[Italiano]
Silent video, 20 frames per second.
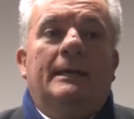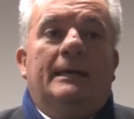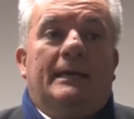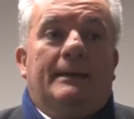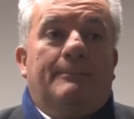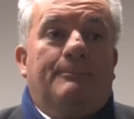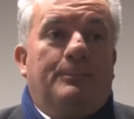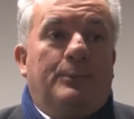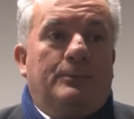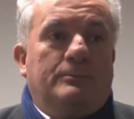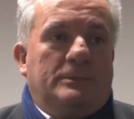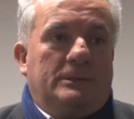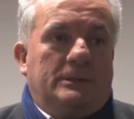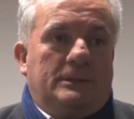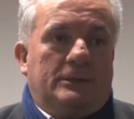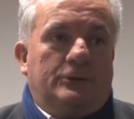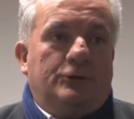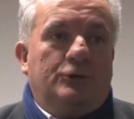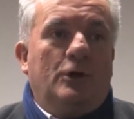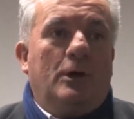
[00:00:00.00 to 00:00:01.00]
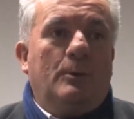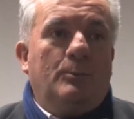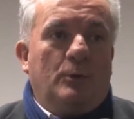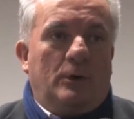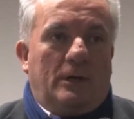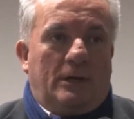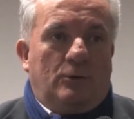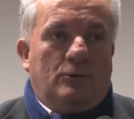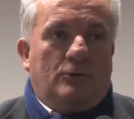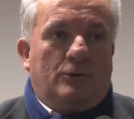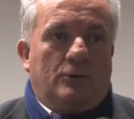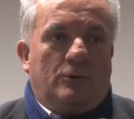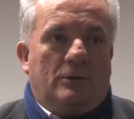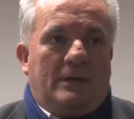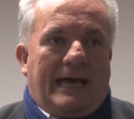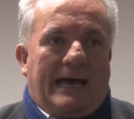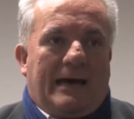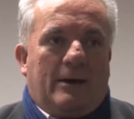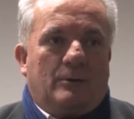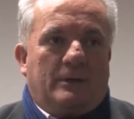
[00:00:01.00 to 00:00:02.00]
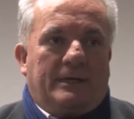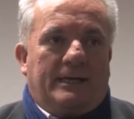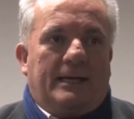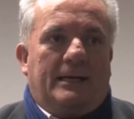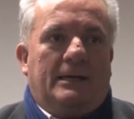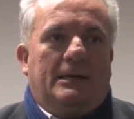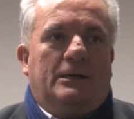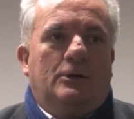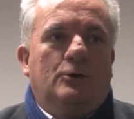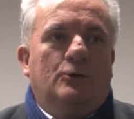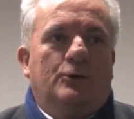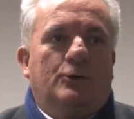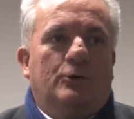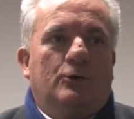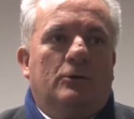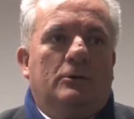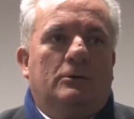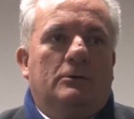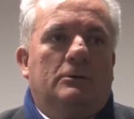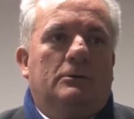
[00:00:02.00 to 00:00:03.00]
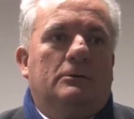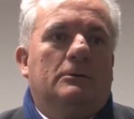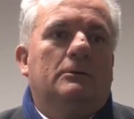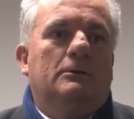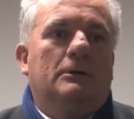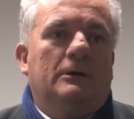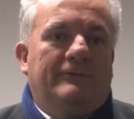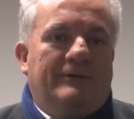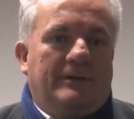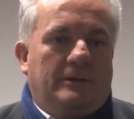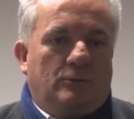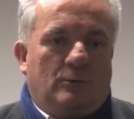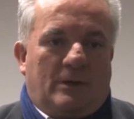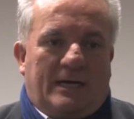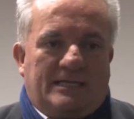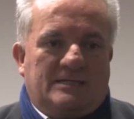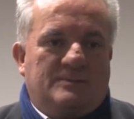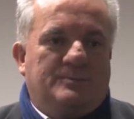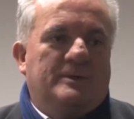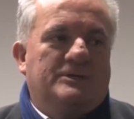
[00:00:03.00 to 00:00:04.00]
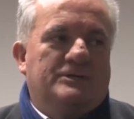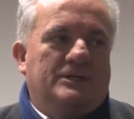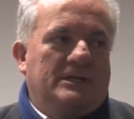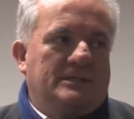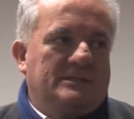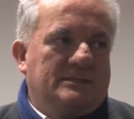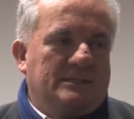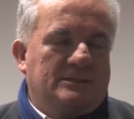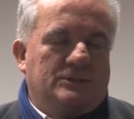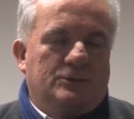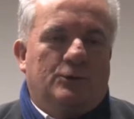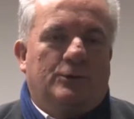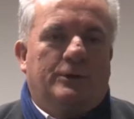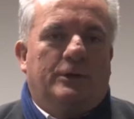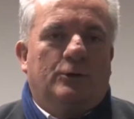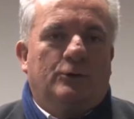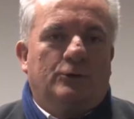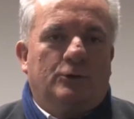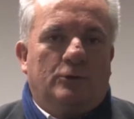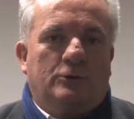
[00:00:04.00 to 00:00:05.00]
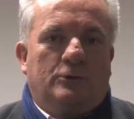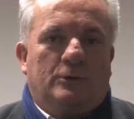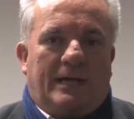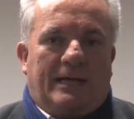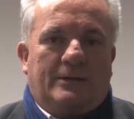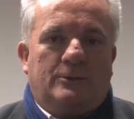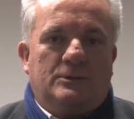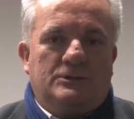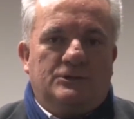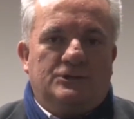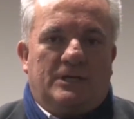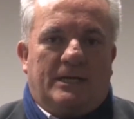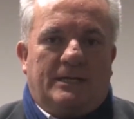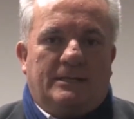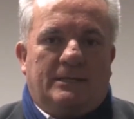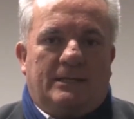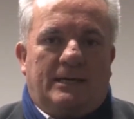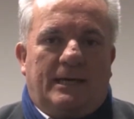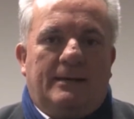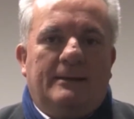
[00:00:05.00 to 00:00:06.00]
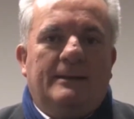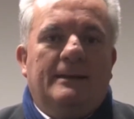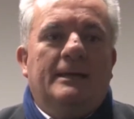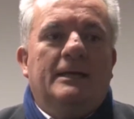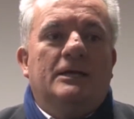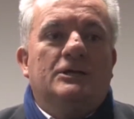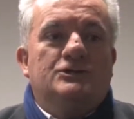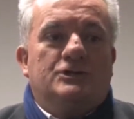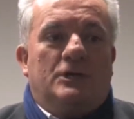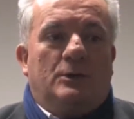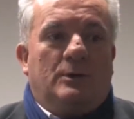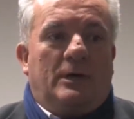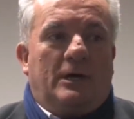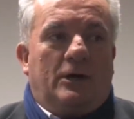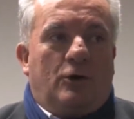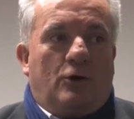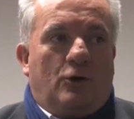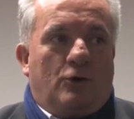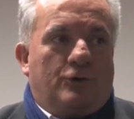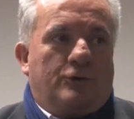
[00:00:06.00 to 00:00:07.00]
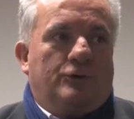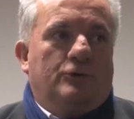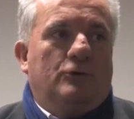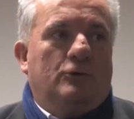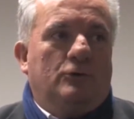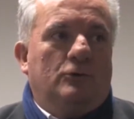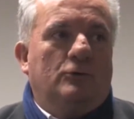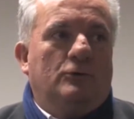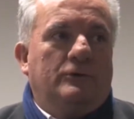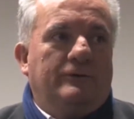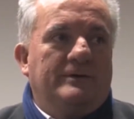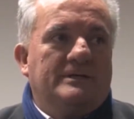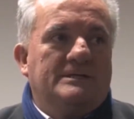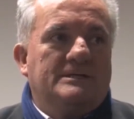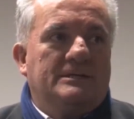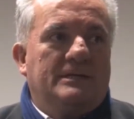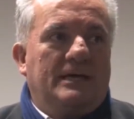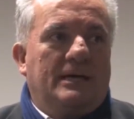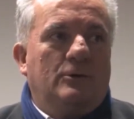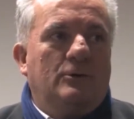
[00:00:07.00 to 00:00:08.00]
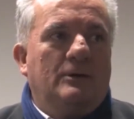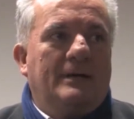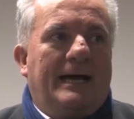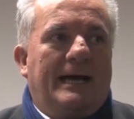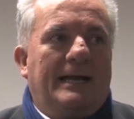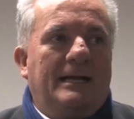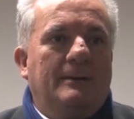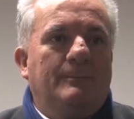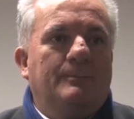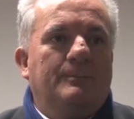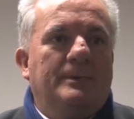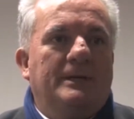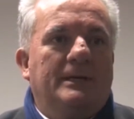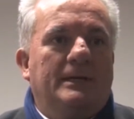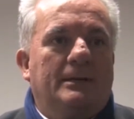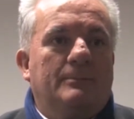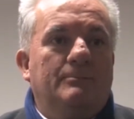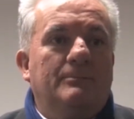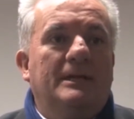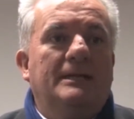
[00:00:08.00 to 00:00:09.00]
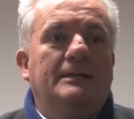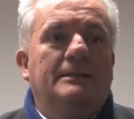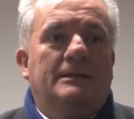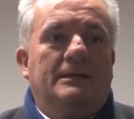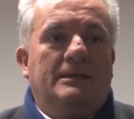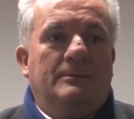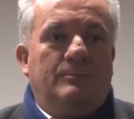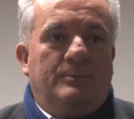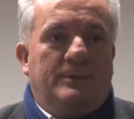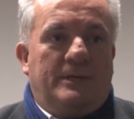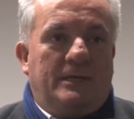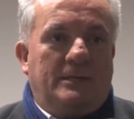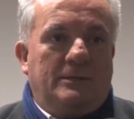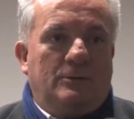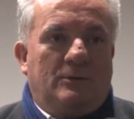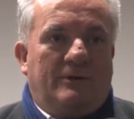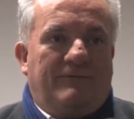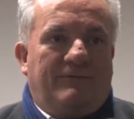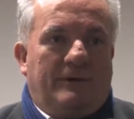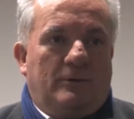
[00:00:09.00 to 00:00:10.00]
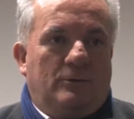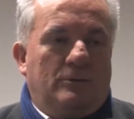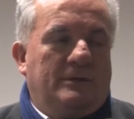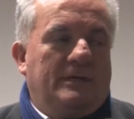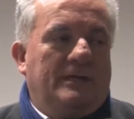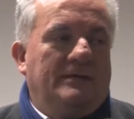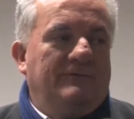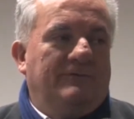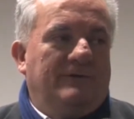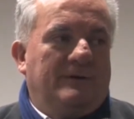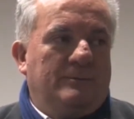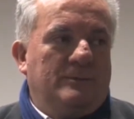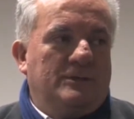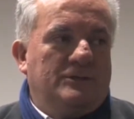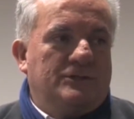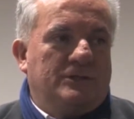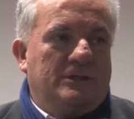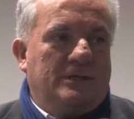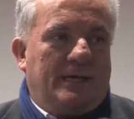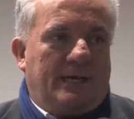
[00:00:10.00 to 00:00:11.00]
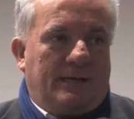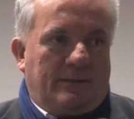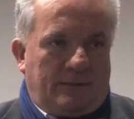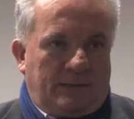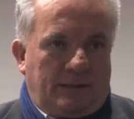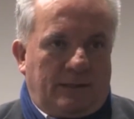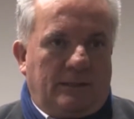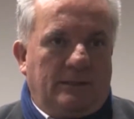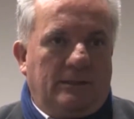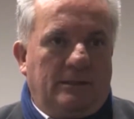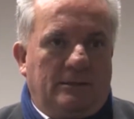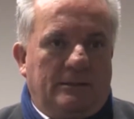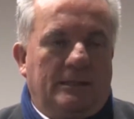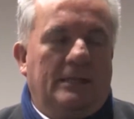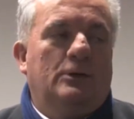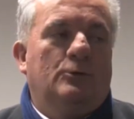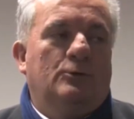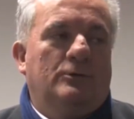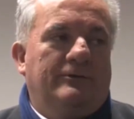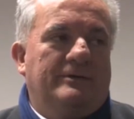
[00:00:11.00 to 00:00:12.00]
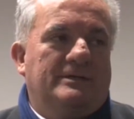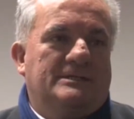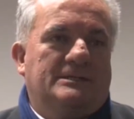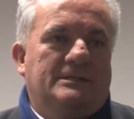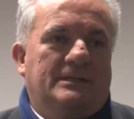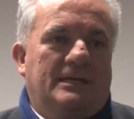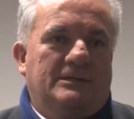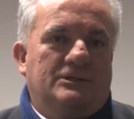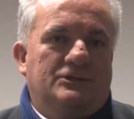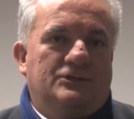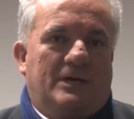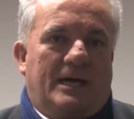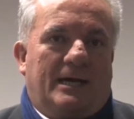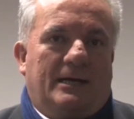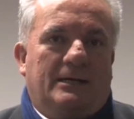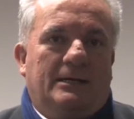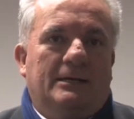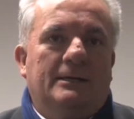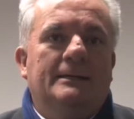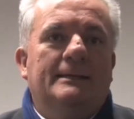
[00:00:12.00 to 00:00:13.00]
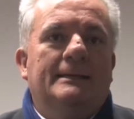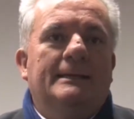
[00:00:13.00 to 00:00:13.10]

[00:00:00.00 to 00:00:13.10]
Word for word: E, eh, dopo la loro laurea, la loro oh, eventuale specializzazione con dottorato eccetera, c'è un accordo con l'università locale per mettere in piedi una facoltà di farmacia nell'università di Chang.